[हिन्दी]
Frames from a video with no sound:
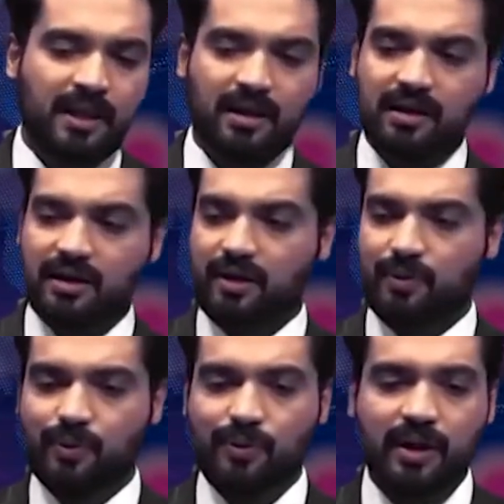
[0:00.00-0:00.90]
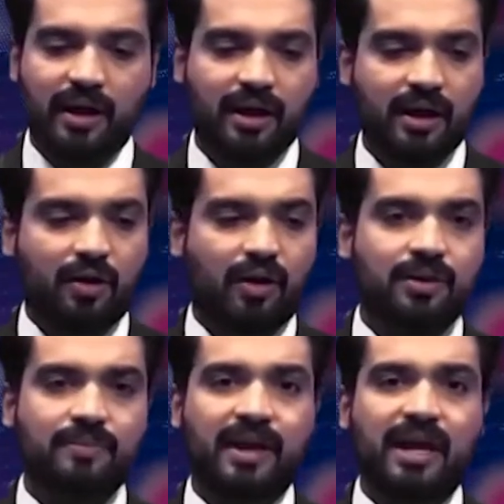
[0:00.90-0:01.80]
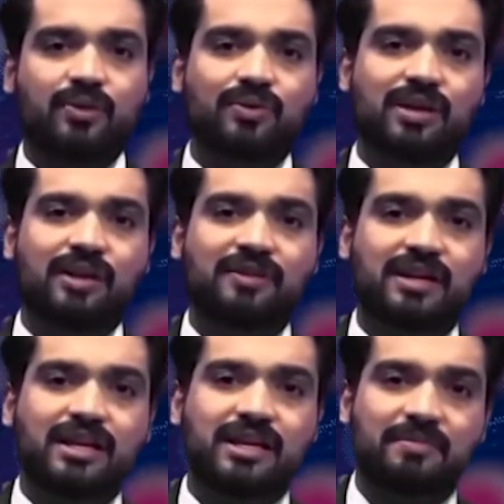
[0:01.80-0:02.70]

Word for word: ये हूर हैं और मैं तो इवन कि